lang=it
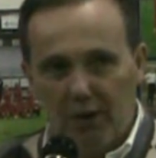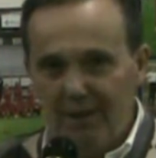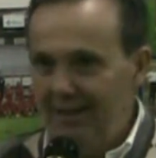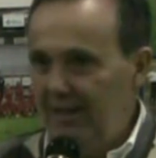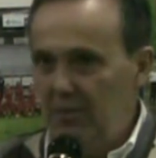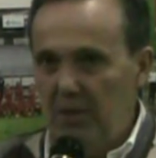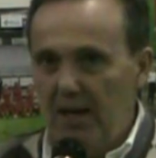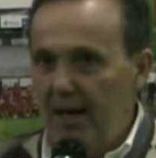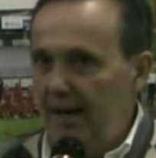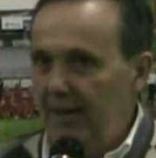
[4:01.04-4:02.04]
di
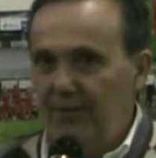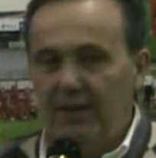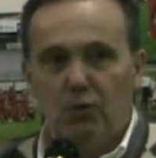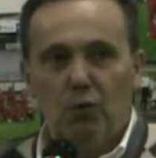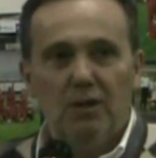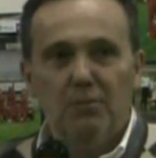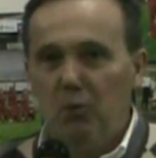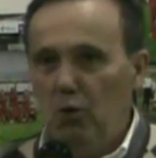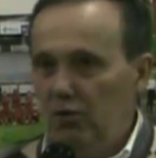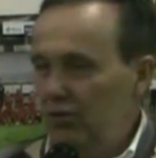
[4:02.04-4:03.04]
tibia alla frattura di
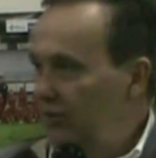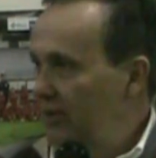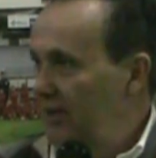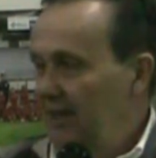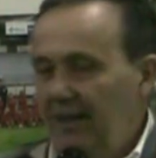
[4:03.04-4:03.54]
polso